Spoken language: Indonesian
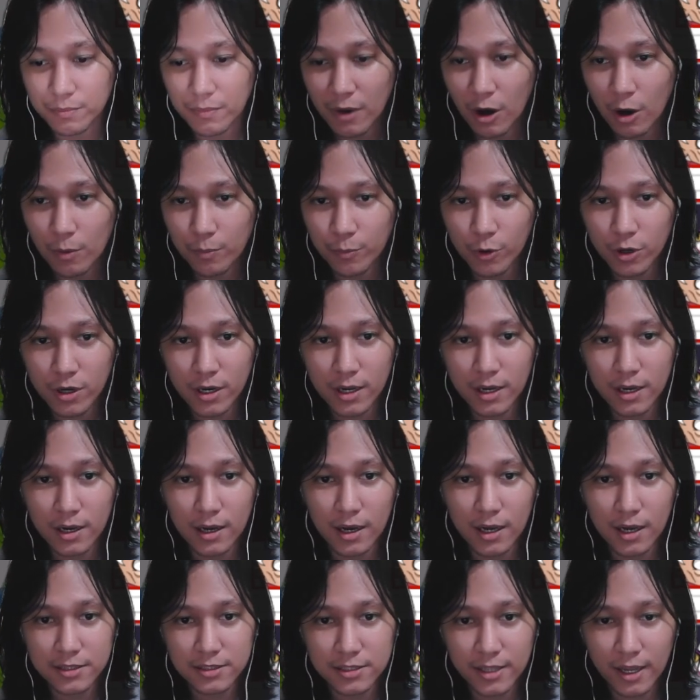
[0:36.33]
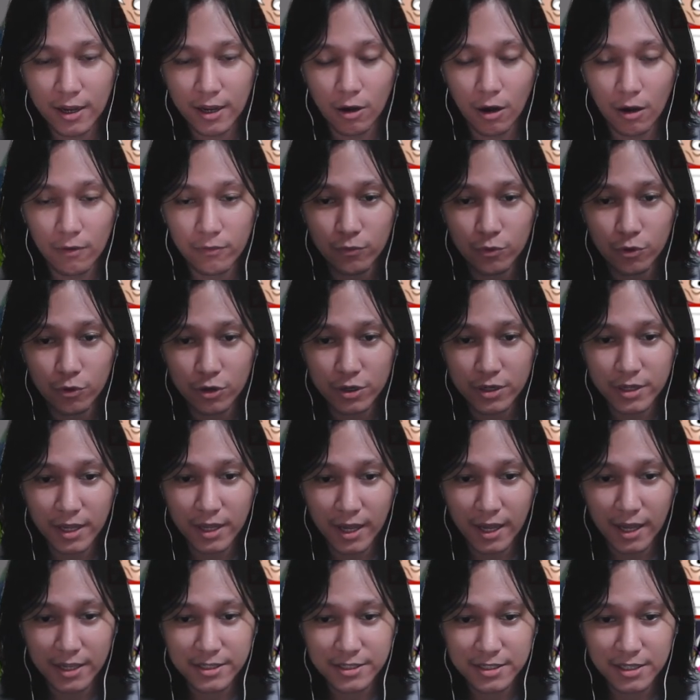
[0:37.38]
maupun uh, Attack of Wood ya
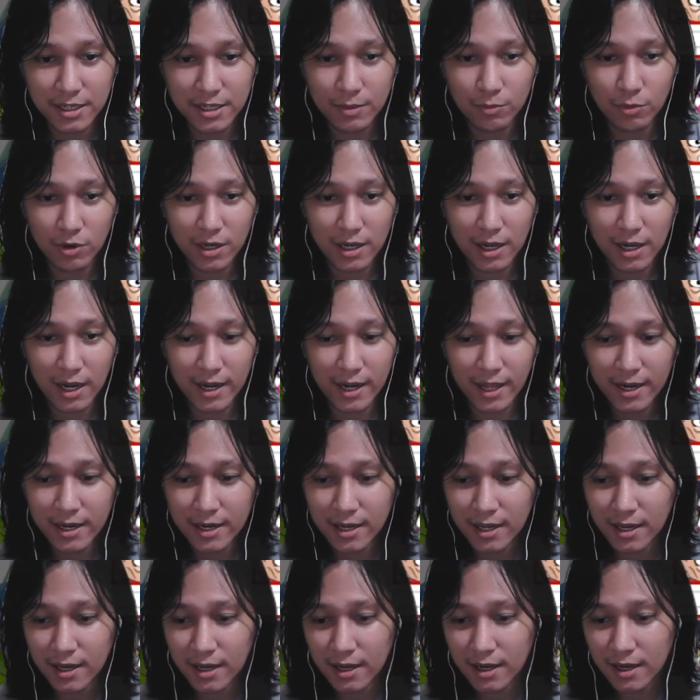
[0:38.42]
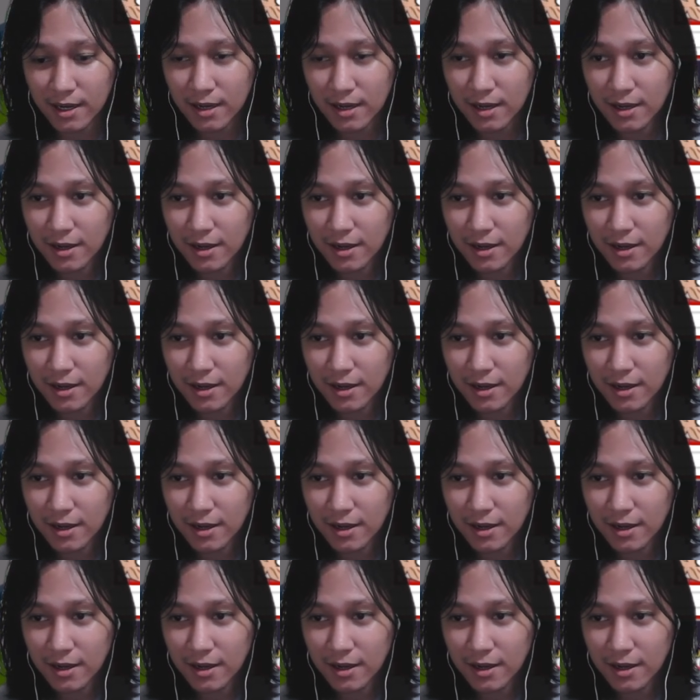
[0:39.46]
guys ya. Jadi buat kalian uh,